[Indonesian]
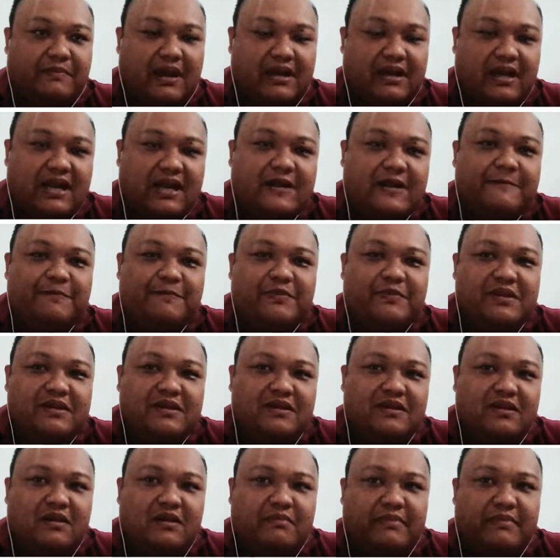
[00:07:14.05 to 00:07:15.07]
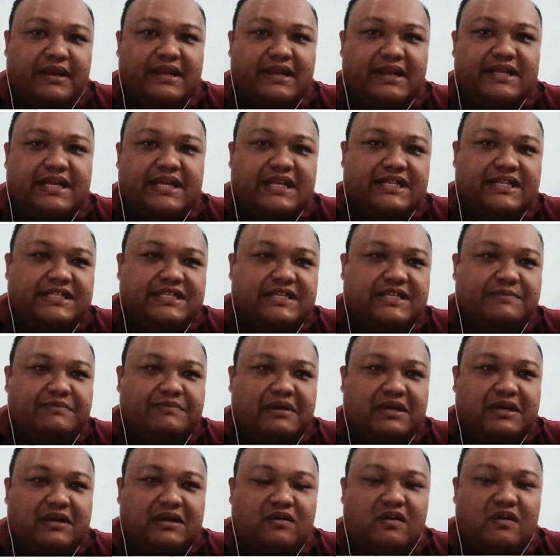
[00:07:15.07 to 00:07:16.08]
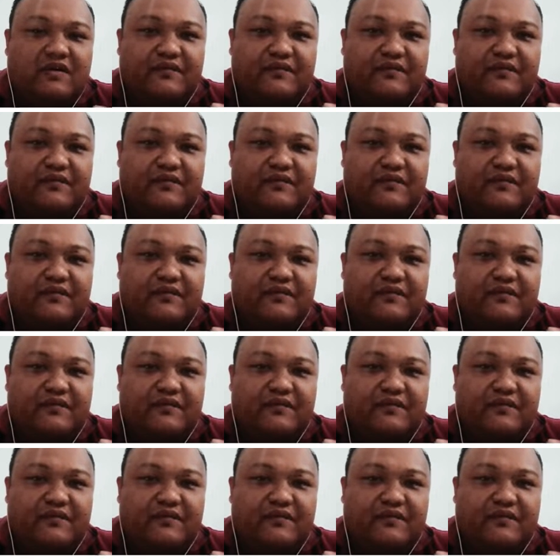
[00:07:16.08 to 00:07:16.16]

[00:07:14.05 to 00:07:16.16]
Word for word: Bahkan manajemen